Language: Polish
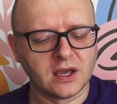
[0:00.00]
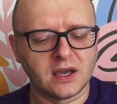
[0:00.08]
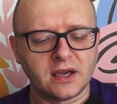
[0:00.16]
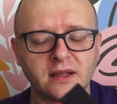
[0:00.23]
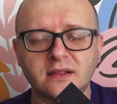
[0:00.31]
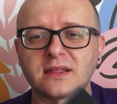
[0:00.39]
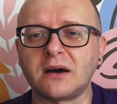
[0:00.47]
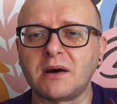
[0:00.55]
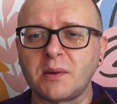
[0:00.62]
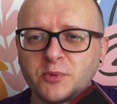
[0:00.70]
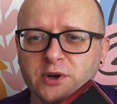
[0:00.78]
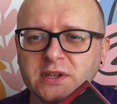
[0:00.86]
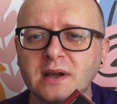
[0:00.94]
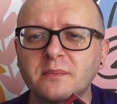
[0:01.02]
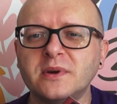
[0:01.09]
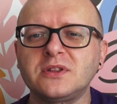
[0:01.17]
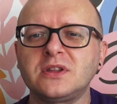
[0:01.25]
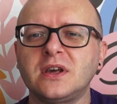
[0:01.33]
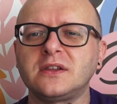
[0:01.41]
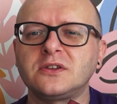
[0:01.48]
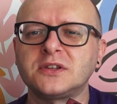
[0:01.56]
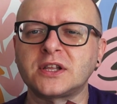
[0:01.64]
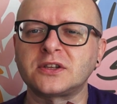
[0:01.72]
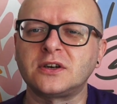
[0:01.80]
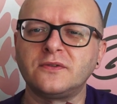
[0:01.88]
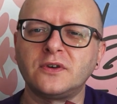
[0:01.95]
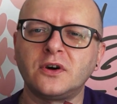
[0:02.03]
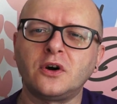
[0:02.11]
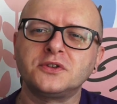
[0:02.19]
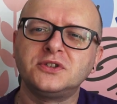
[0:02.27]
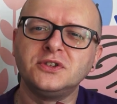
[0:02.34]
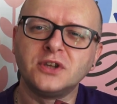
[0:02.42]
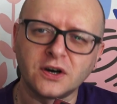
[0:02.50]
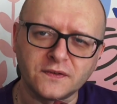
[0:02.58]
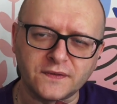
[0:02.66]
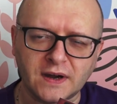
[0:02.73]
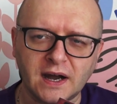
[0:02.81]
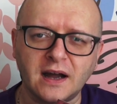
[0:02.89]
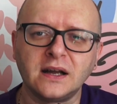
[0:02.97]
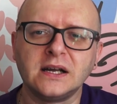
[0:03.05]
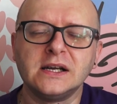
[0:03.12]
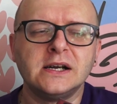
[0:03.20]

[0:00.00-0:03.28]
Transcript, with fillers: E, cała płyta będzie dodatkowo od nowa.